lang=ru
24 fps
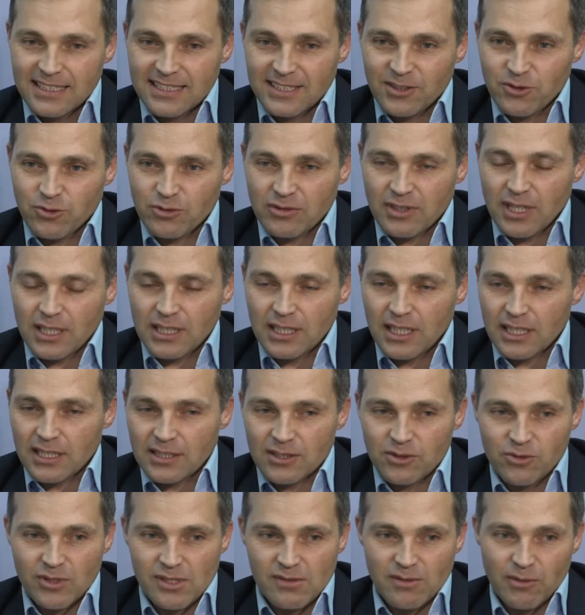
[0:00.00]
Ну,
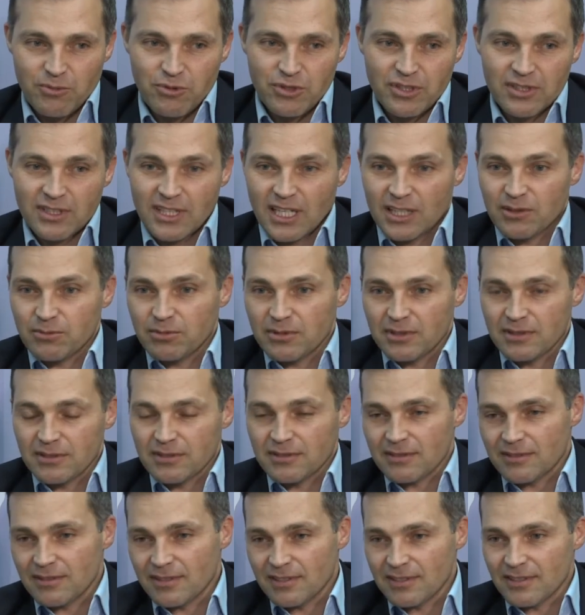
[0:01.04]
Гагарин у нас вообще как
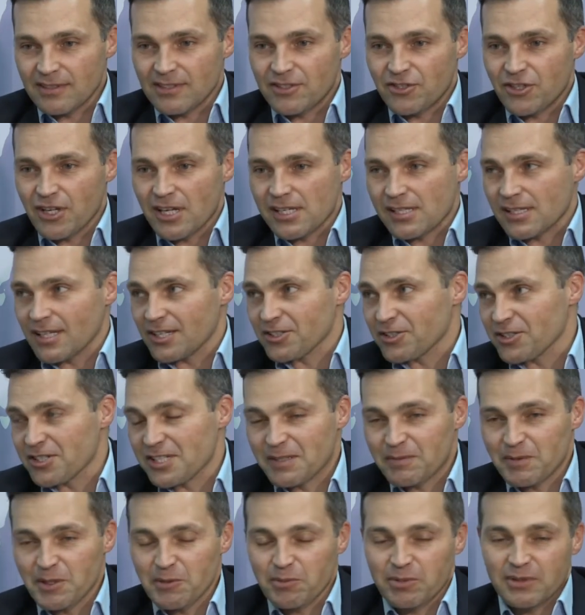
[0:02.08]
бы часть нашей
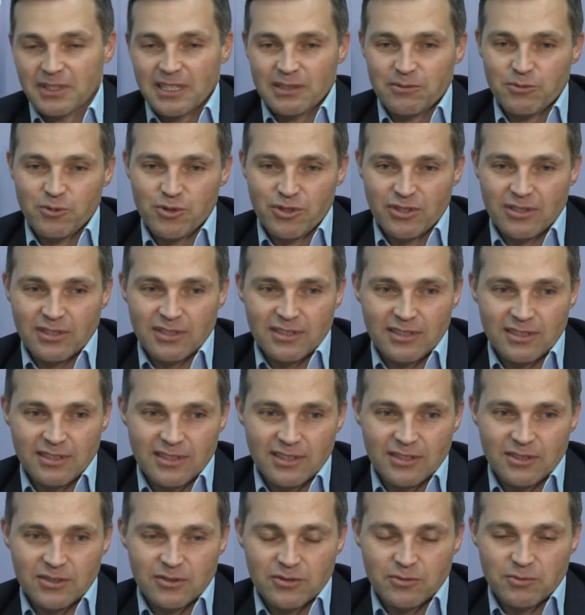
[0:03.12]
семьи, потому
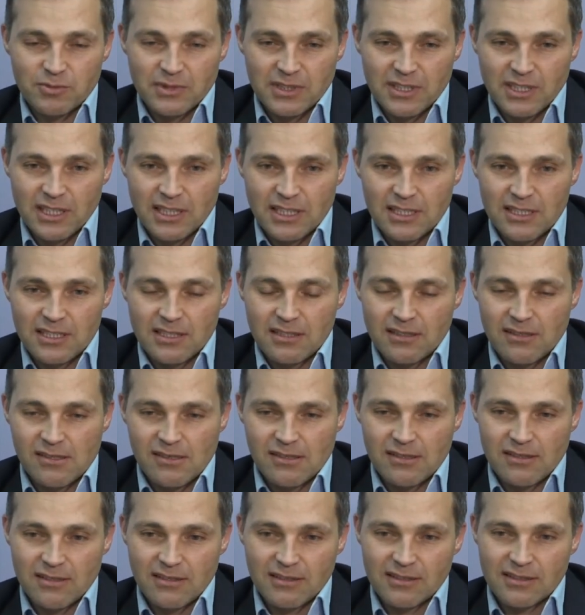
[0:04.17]
что у меня
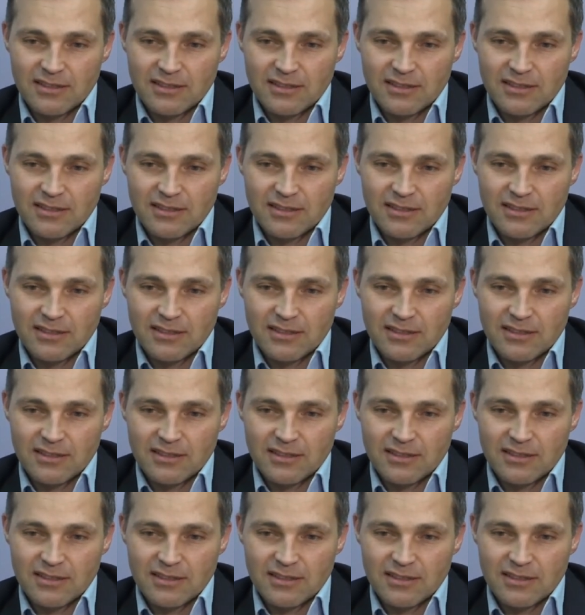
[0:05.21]
отец э,